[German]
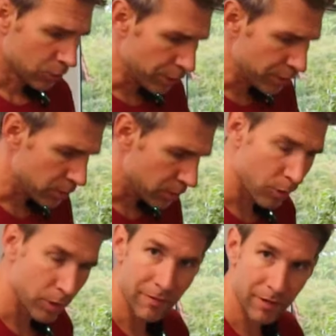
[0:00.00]
Sollte
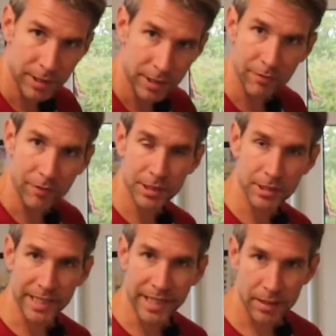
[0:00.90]

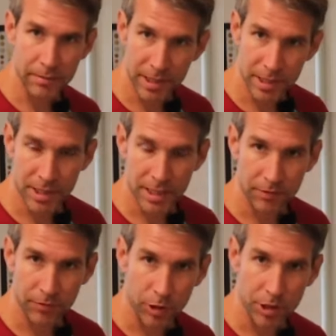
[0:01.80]
unerwarteterweise die Erde mal nicht
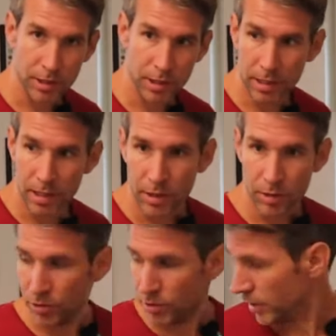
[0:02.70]
ganz feucht sein,
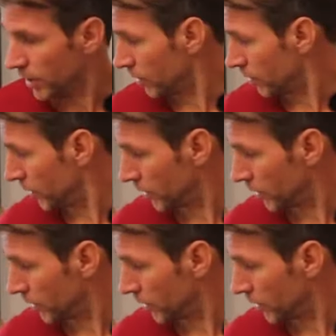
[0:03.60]
könnt ihr das